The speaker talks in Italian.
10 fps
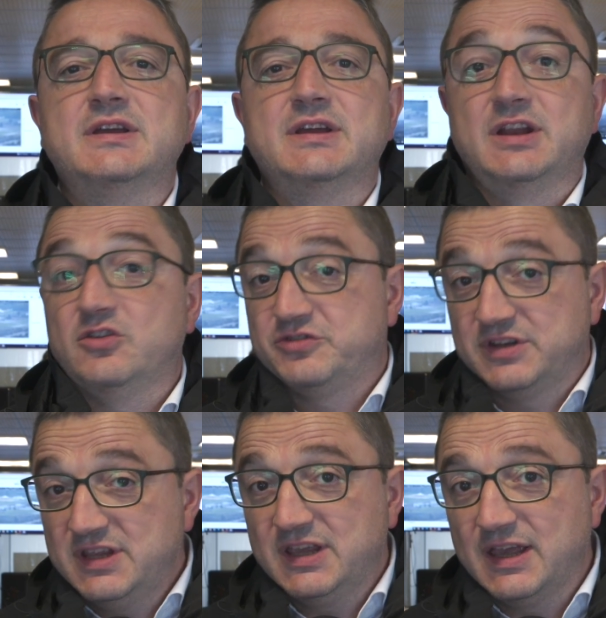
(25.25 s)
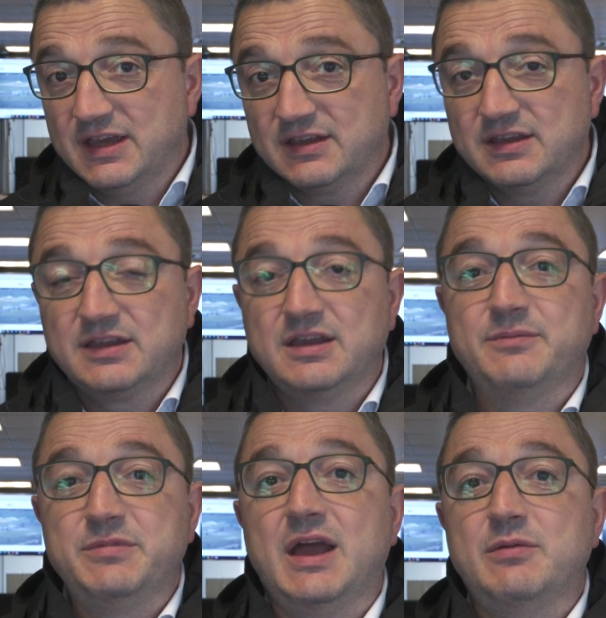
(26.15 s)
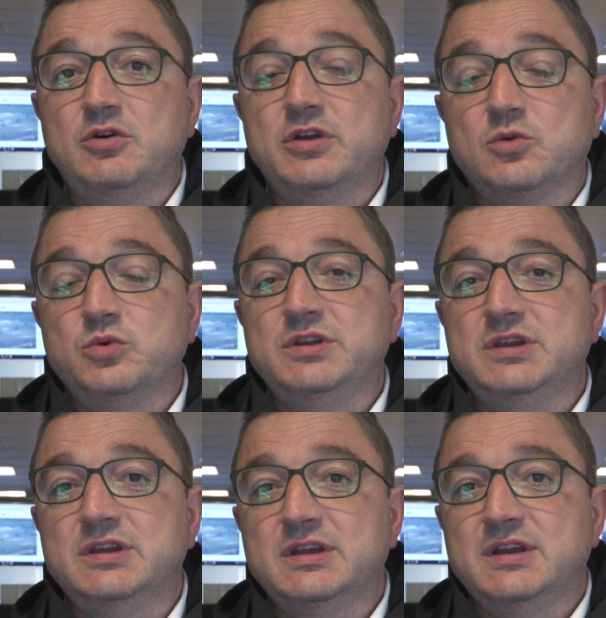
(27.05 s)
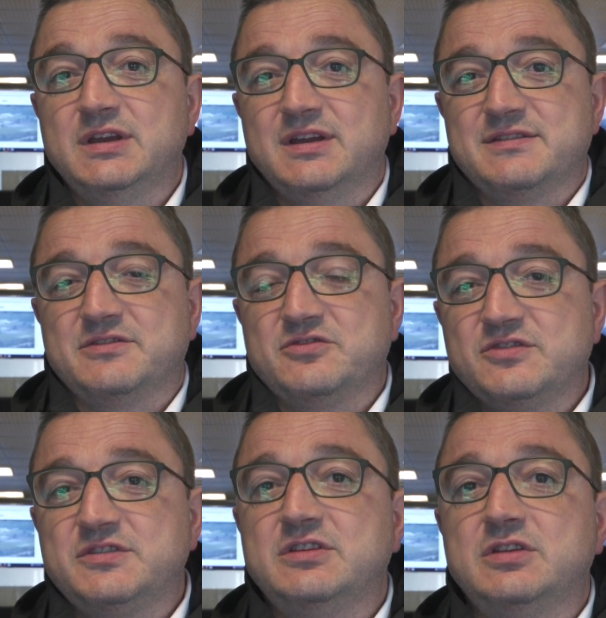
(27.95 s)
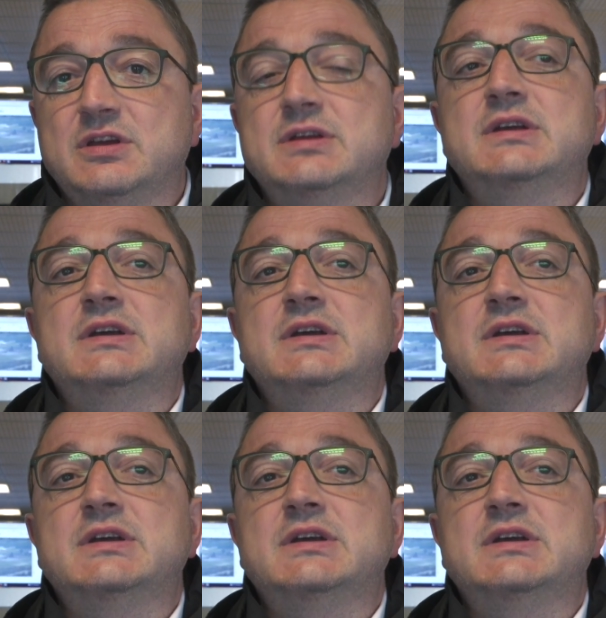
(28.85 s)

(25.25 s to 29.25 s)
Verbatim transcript: le nostre dighe anche che abbiamo e quindi è stata gestita